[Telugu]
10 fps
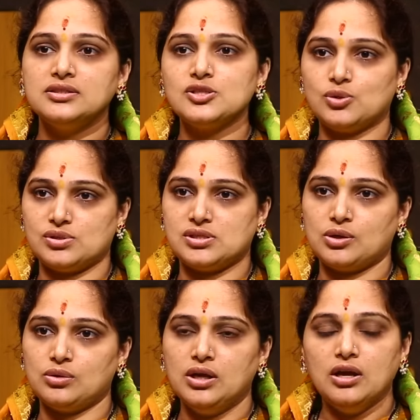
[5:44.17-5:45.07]

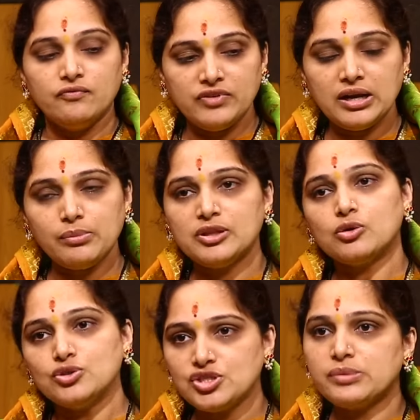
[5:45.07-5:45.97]
తీసుకొస్తారు వీళ్ళ మీద
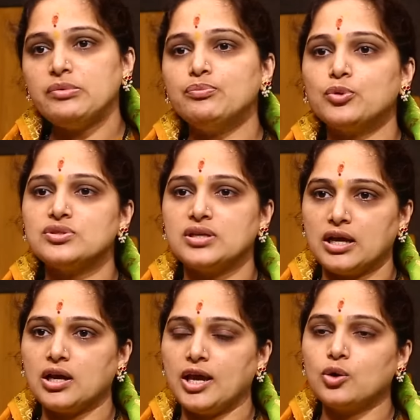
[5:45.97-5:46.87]
కొంచెం ఇంప్రూవ్
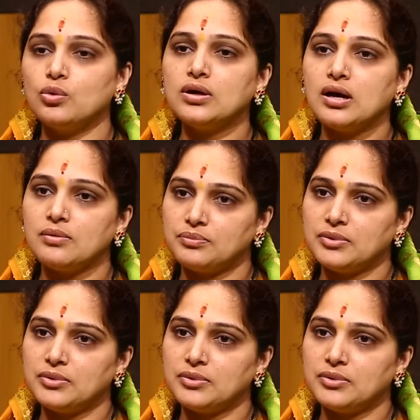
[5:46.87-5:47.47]
ఎక్కువగా